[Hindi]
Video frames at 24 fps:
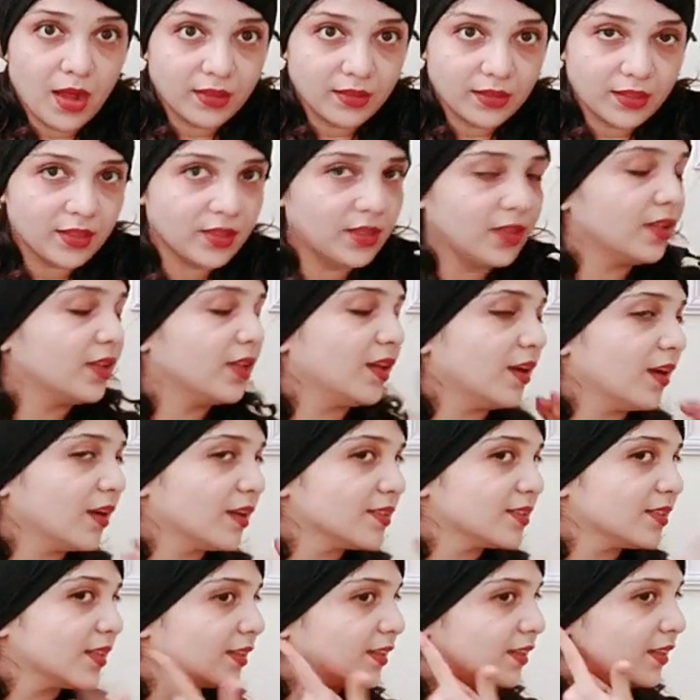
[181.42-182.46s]
बांध के देखिए
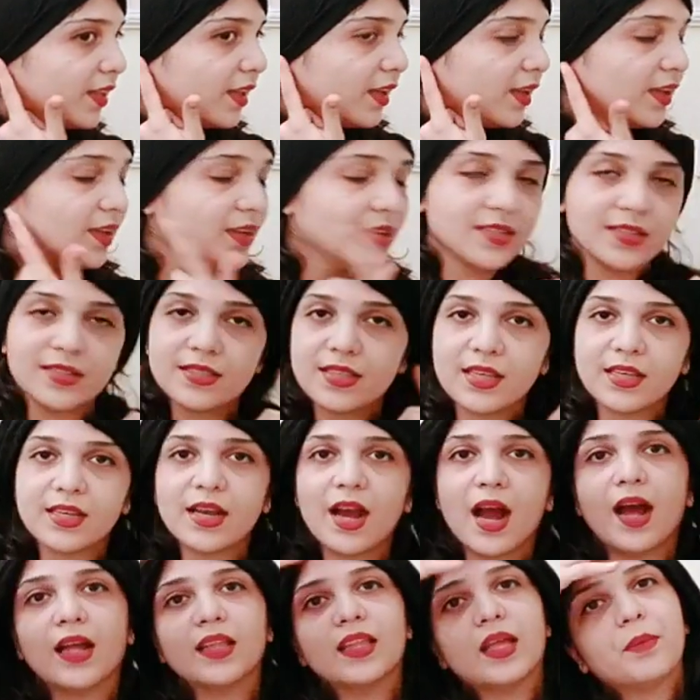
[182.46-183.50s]
रख सकते हैं जिससे
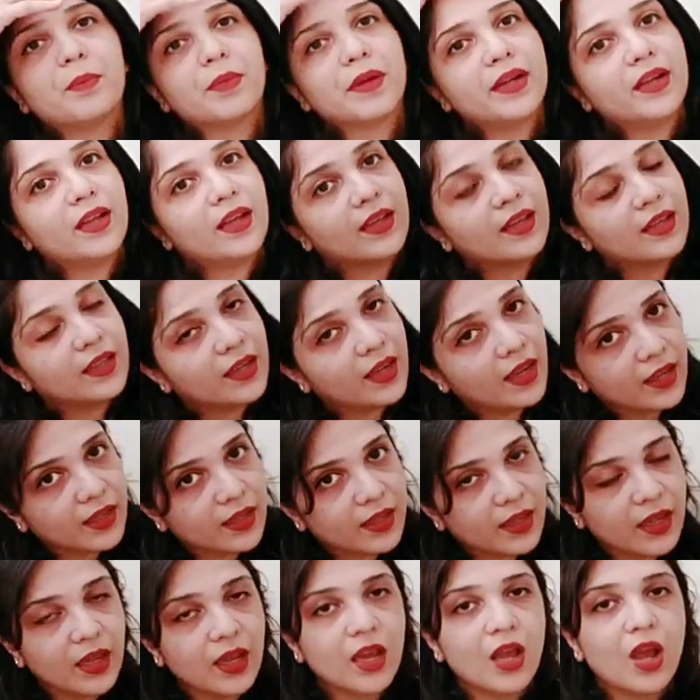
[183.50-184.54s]
कान आपके ढके
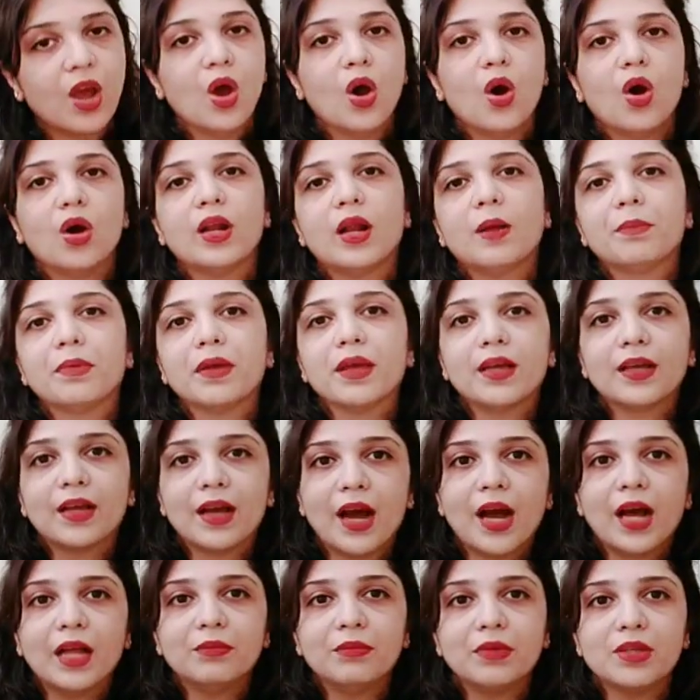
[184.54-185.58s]
रहेंगे और आपके
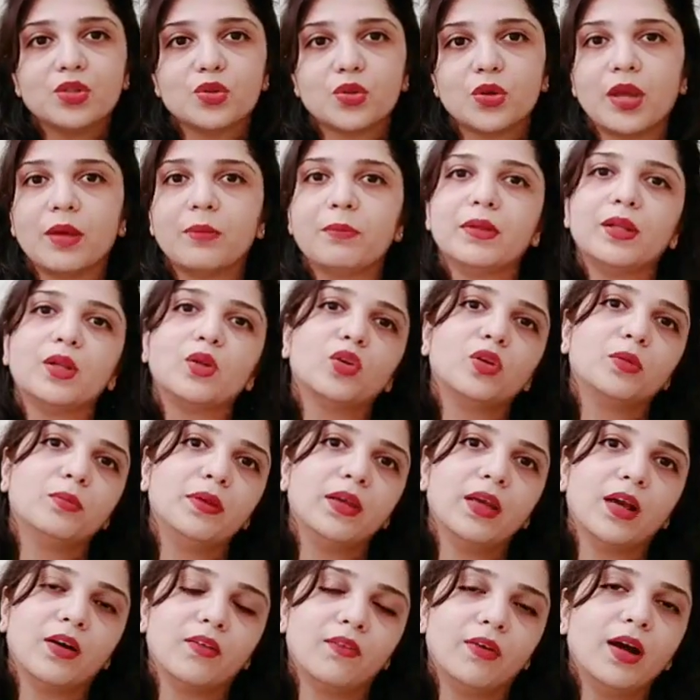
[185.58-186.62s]
कान में जो है बिल्कुल
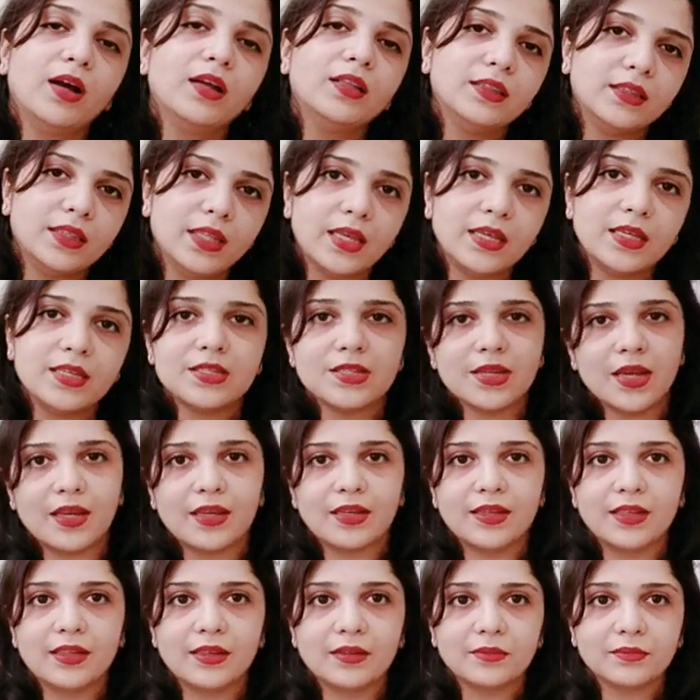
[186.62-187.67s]
भी हवा नहीं
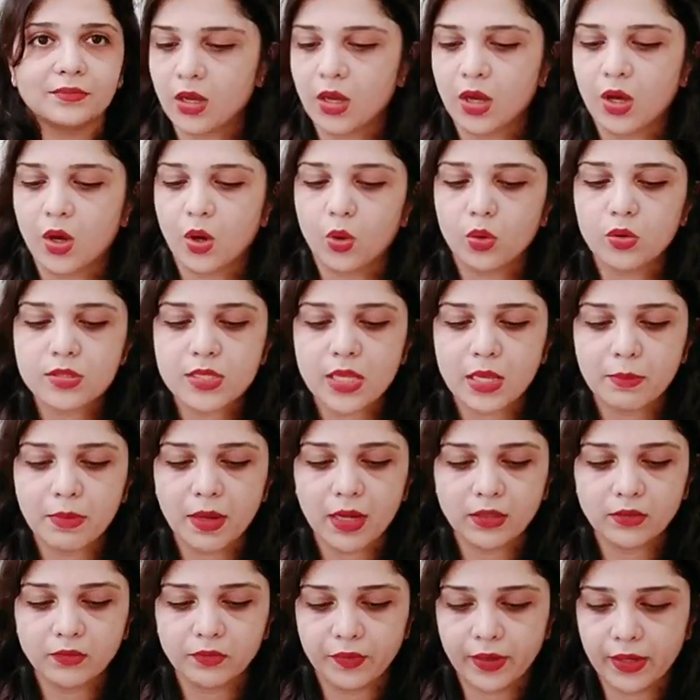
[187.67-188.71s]
जाएगी उसके
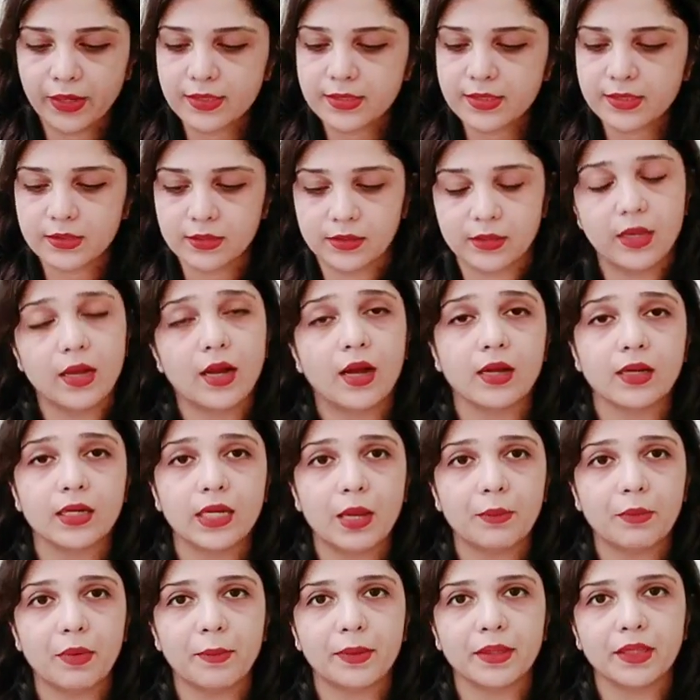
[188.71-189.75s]
बाद फ्रेंड्स
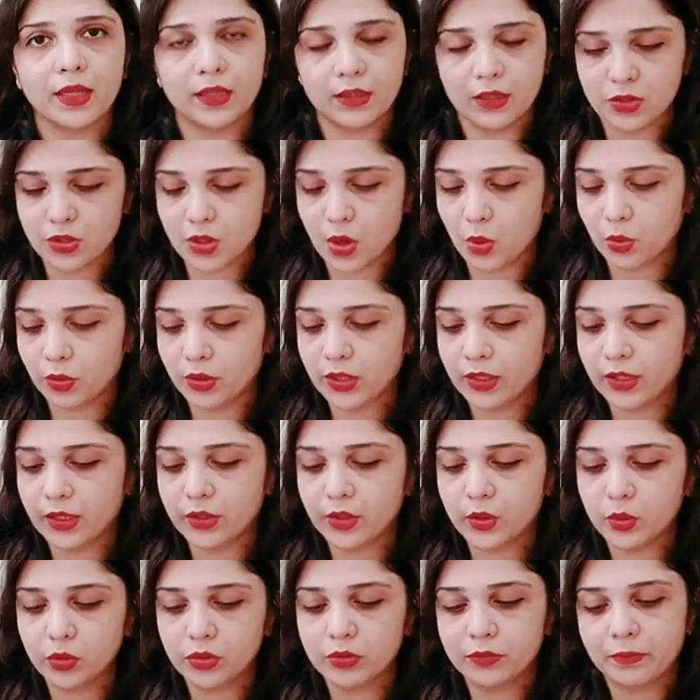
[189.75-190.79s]
अगला मैं बताना चाहूँगी कि
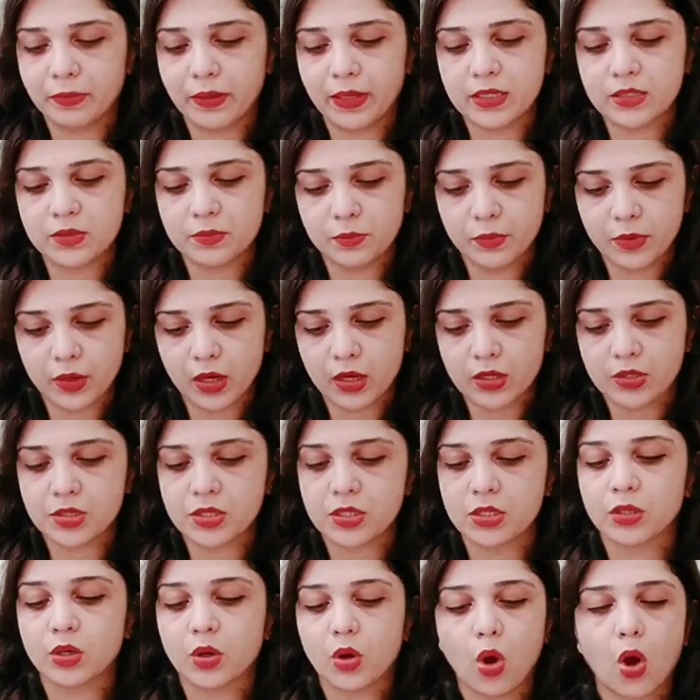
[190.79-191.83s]
टूथपेस्ट
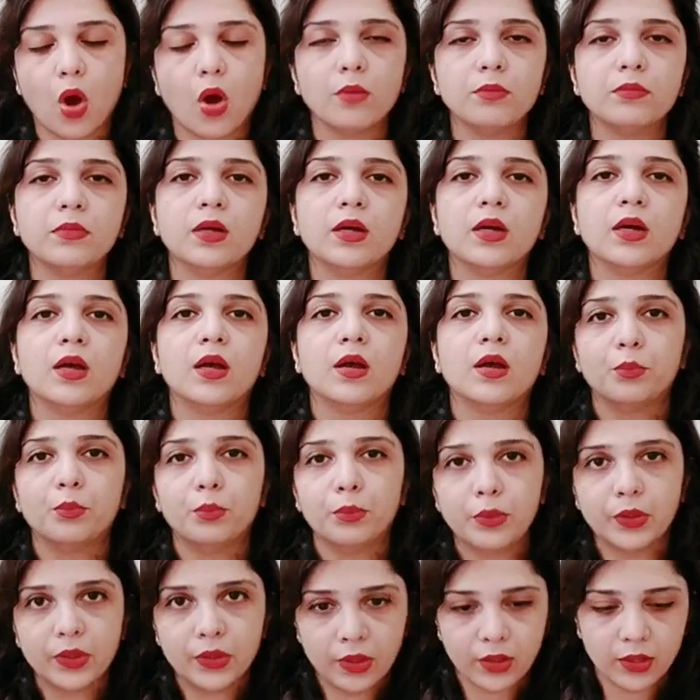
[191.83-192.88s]
ब्रश कॉम
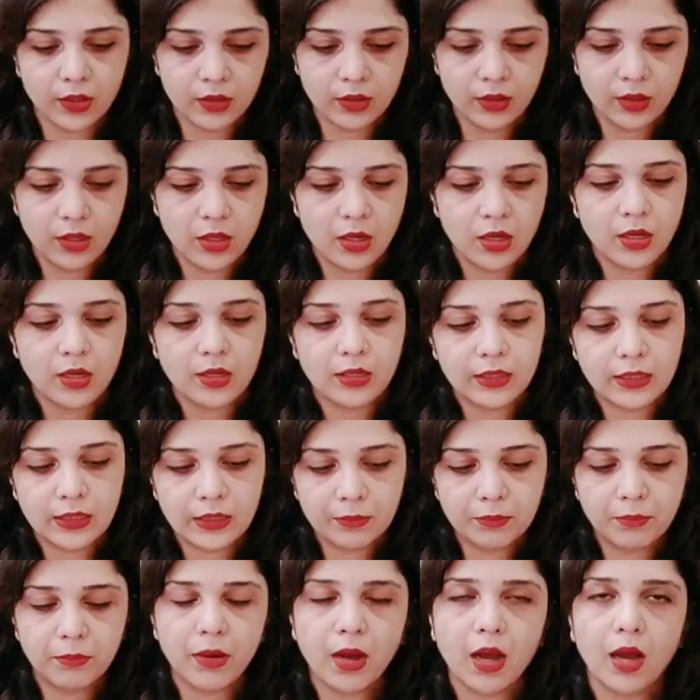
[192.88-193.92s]
मिरर
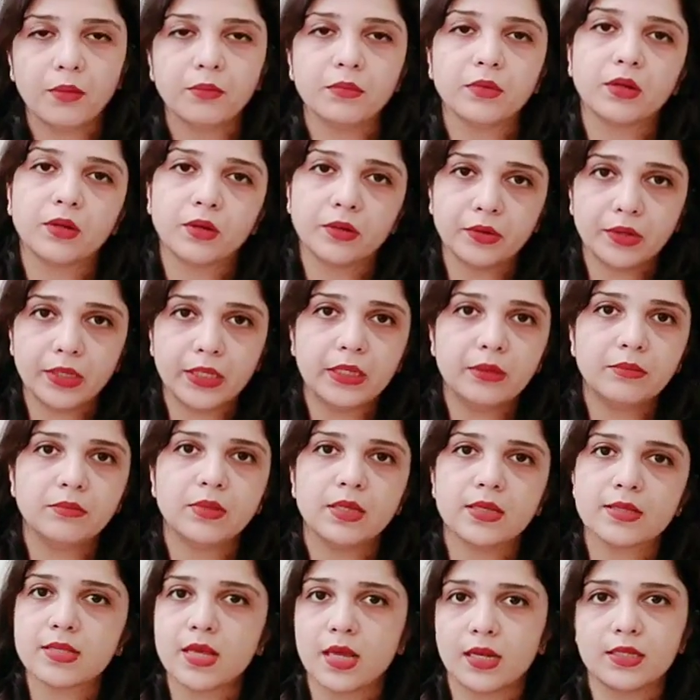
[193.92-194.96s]
लिप बाम
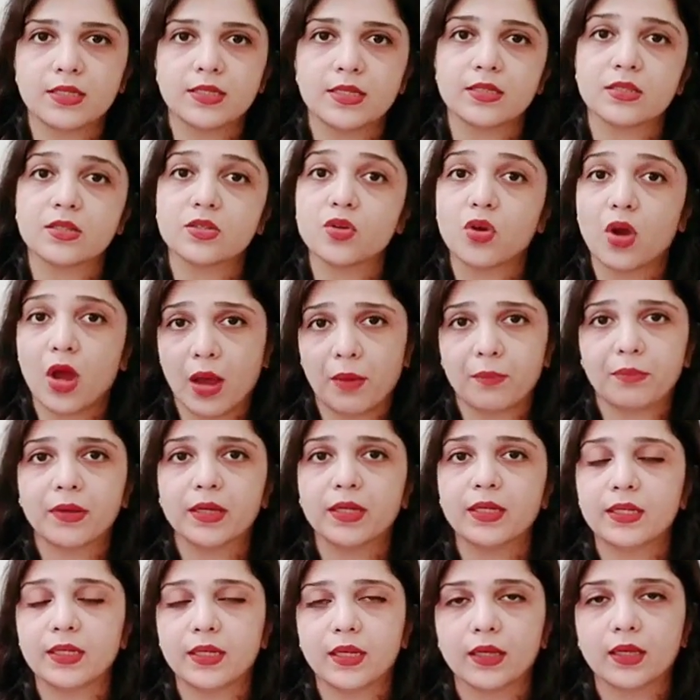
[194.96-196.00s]
क्रीम ये सारी चीज़ें जो
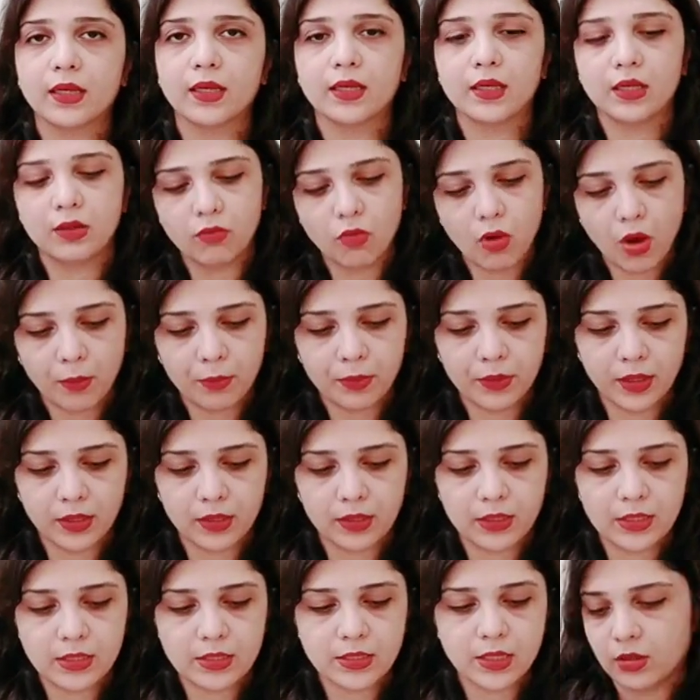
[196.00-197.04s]
आपके लिए लगेगी वो आप
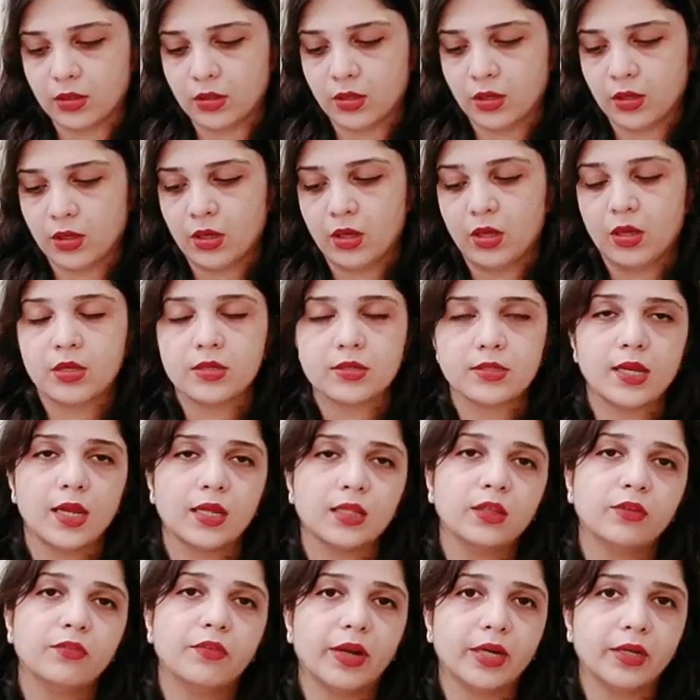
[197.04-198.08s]
रख लीजिए
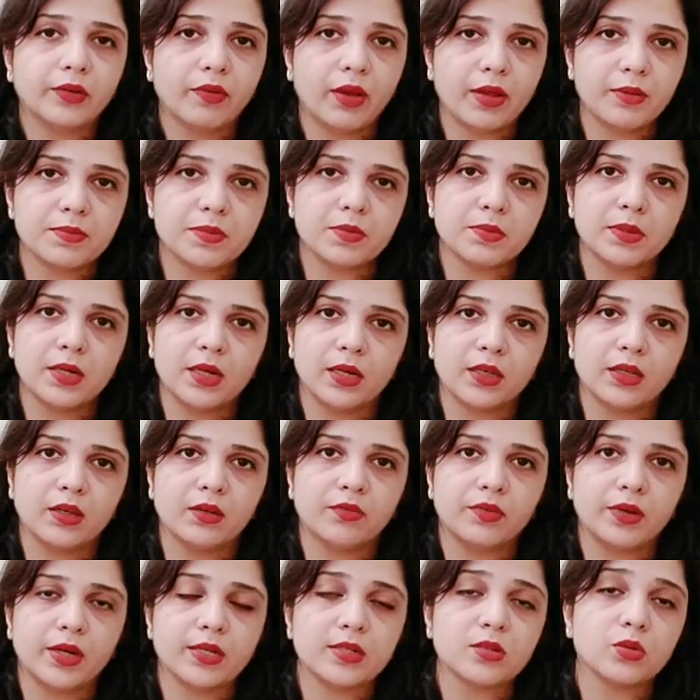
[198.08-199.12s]
साथ ही वेट वाइप्स भी रखिए
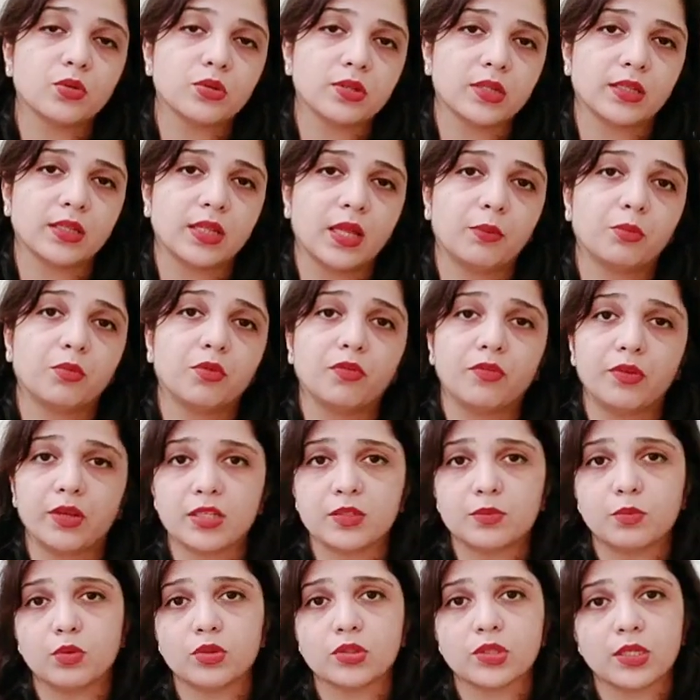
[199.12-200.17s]
फ्रेंड्स हो सकता है आपको
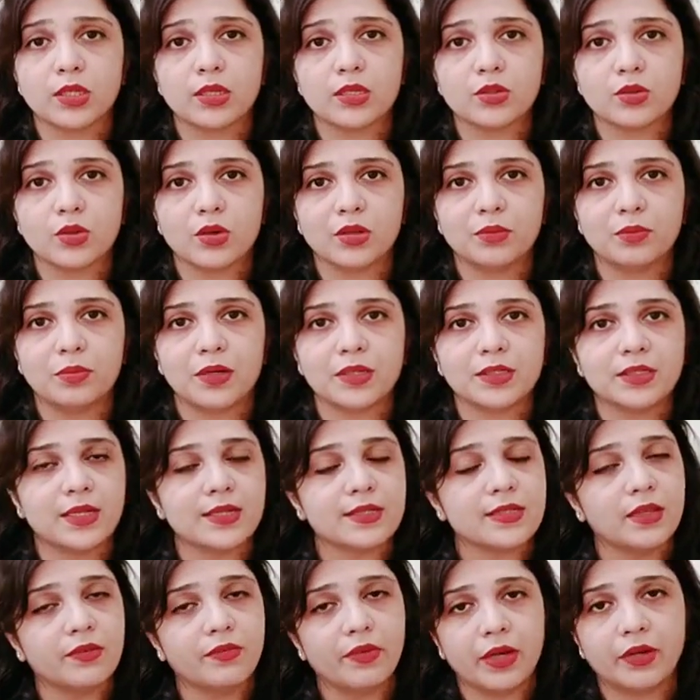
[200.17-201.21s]
फेस पोछने की ज़रूरत पड़ जाए
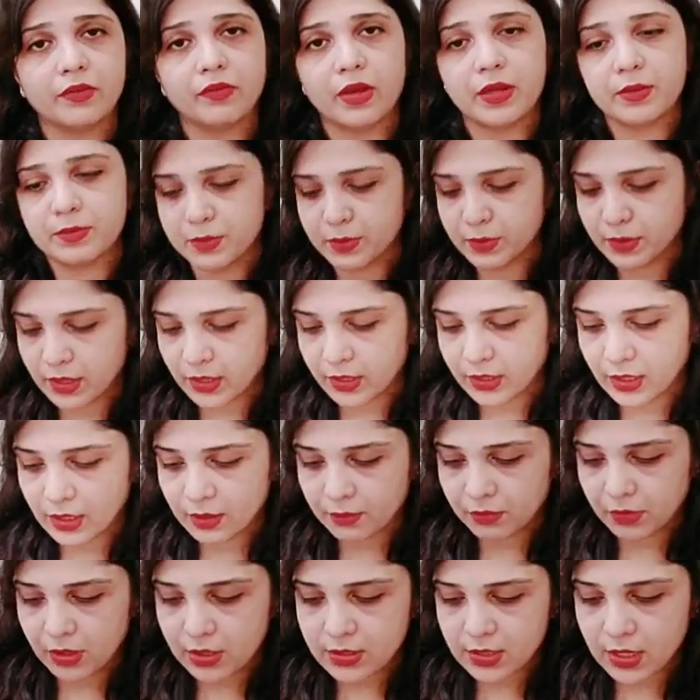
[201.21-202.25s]
इसलिए वेट वाइप्स भी रखिए
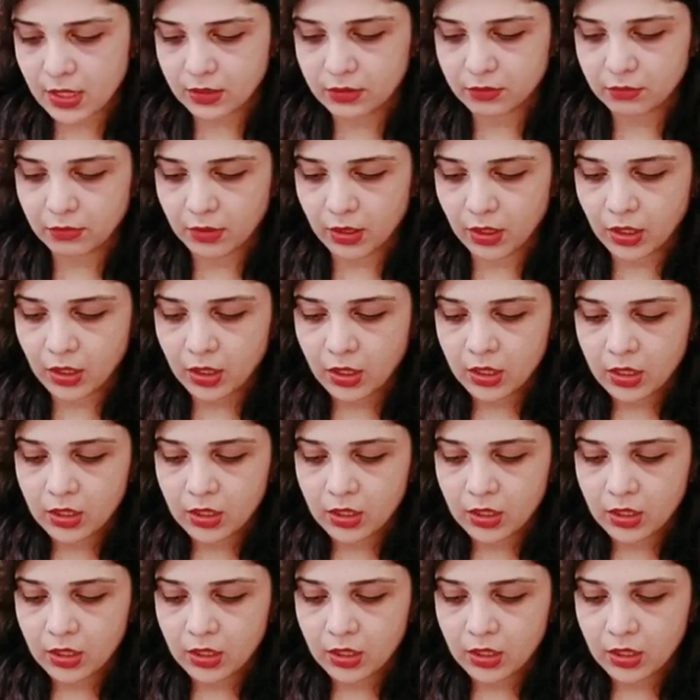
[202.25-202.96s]
अपने साथ में